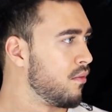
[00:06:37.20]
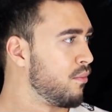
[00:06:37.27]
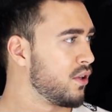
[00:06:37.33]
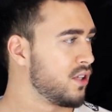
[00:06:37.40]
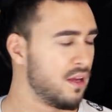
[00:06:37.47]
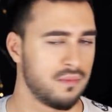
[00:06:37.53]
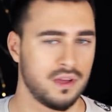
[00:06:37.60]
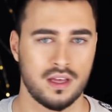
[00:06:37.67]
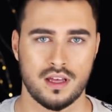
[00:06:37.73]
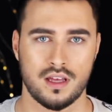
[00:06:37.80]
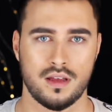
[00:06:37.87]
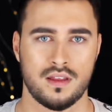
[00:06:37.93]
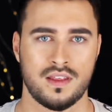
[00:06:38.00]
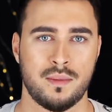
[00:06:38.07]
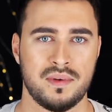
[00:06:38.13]
Potem
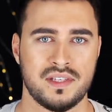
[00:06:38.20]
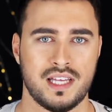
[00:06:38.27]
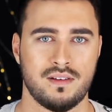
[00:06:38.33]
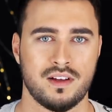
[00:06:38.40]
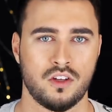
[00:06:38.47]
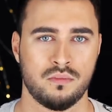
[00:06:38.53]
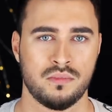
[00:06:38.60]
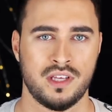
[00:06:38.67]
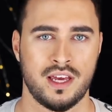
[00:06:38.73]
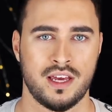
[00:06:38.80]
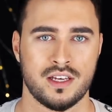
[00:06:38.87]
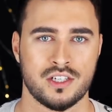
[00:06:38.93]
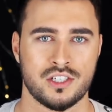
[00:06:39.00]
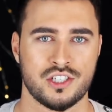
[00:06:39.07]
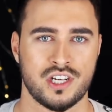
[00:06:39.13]
napisała do
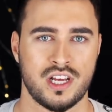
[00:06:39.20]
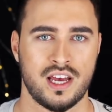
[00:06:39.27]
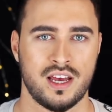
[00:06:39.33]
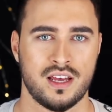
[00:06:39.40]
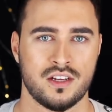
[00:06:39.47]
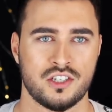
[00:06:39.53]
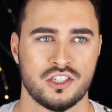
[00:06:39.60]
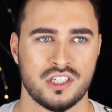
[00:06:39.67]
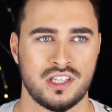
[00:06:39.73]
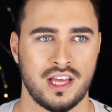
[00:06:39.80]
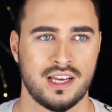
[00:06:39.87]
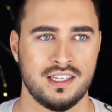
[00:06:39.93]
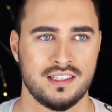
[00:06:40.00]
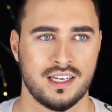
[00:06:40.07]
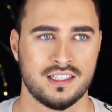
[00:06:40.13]
mnie, że czy
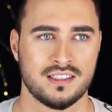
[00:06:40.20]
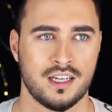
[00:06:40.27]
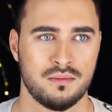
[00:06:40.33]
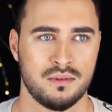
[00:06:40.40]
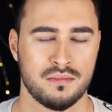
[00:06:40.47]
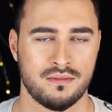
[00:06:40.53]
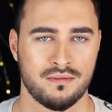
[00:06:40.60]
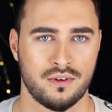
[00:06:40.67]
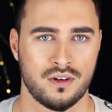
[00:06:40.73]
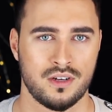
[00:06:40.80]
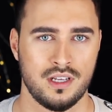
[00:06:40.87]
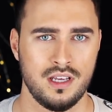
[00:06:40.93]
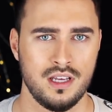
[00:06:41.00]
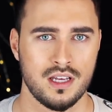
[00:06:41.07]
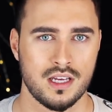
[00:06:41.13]
taki, taki termin mam
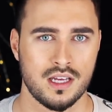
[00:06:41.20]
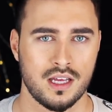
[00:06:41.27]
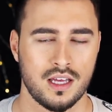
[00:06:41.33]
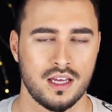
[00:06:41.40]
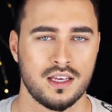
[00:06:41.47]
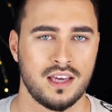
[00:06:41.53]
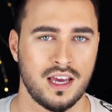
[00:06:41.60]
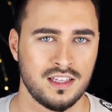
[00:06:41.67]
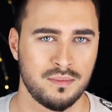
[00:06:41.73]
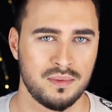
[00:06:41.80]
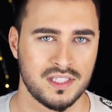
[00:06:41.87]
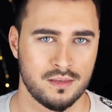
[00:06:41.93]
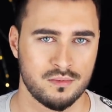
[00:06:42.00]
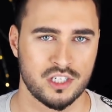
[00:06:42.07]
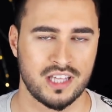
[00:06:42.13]
wolny. Ja jej
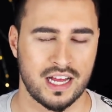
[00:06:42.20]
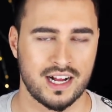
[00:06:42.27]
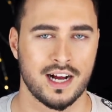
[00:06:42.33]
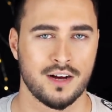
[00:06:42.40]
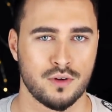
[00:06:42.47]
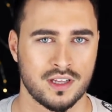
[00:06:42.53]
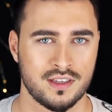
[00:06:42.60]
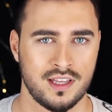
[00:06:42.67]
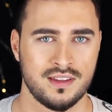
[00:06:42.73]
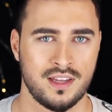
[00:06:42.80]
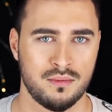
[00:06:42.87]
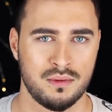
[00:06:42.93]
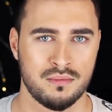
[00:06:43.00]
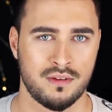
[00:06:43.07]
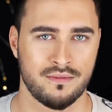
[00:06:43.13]
napisałem, że tak, akurat ten
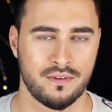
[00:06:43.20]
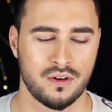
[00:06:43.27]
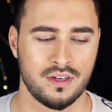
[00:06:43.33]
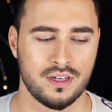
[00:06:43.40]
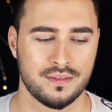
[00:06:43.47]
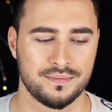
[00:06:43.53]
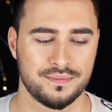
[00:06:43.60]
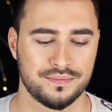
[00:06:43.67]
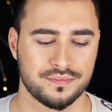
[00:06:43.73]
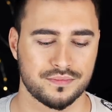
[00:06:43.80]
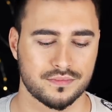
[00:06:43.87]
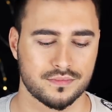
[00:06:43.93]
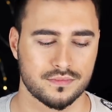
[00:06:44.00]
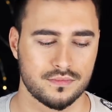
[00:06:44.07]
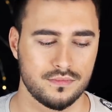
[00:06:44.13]
termin mam wolny.
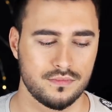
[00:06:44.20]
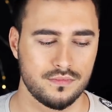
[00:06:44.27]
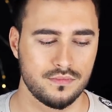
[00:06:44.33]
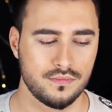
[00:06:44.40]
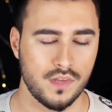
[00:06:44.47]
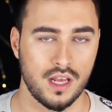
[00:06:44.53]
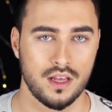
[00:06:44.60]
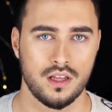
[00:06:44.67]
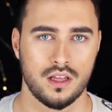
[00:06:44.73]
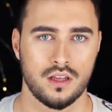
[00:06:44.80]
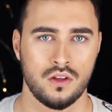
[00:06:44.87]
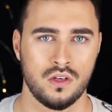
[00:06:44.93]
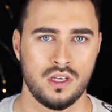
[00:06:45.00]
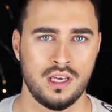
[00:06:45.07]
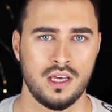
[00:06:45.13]

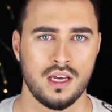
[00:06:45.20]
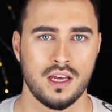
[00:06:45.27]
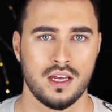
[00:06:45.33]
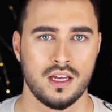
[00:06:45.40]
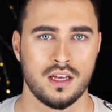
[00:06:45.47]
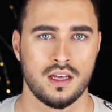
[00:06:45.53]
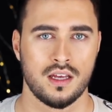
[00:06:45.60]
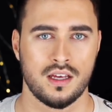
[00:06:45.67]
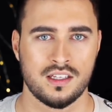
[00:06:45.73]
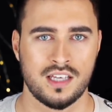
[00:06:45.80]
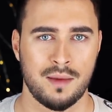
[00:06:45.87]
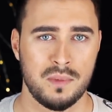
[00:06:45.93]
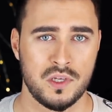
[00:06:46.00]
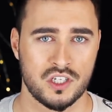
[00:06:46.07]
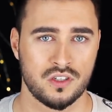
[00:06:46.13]
No i
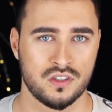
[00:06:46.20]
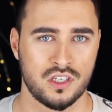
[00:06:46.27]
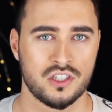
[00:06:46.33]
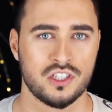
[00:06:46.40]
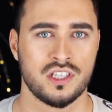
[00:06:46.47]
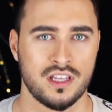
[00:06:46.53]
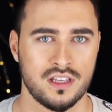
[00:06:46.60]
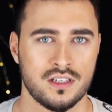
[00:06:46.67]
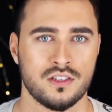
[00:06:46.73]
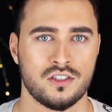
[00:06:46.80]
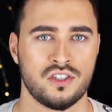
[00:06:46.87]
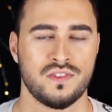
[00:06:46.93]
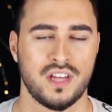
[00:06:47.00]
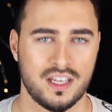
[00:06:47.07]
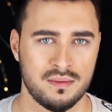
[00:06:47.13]
ja piszę do niej, czy, ten,
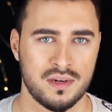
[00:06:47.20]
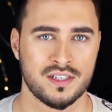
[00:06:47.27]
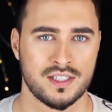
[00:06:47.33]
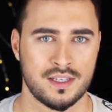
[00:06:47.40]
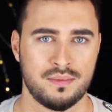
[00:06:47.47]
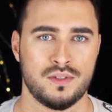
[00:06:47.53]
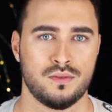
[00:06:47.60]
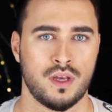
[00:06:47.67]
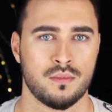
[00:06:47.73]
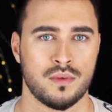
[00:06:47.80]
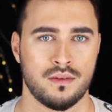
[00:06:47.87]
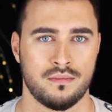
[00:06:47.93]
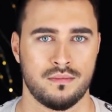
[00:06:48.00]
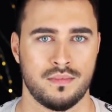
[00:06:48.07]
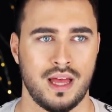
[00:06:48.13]
czy w takim razie
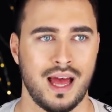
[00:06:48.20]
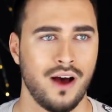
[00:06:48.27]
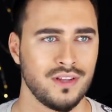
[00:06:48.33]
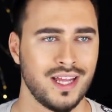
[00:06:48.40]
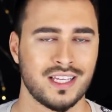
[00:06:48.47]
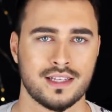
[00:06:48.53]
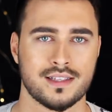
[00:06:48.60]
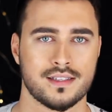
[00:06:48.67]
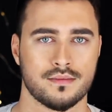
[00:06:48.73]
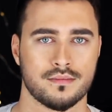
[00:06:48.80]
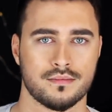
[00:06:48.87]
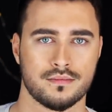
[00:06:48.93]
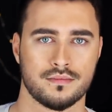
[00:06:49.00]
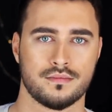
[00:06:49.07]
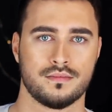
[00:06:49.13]
zapisujemy. A ona nic.
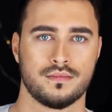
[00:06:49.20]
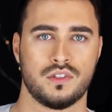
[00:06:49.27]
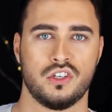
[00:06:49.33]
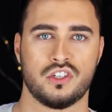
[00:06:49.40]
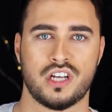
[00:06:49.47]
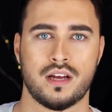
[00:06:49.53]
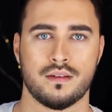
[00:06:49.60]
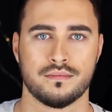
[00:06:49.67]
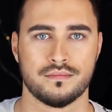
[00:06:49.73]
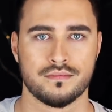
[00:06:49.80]
Cisza.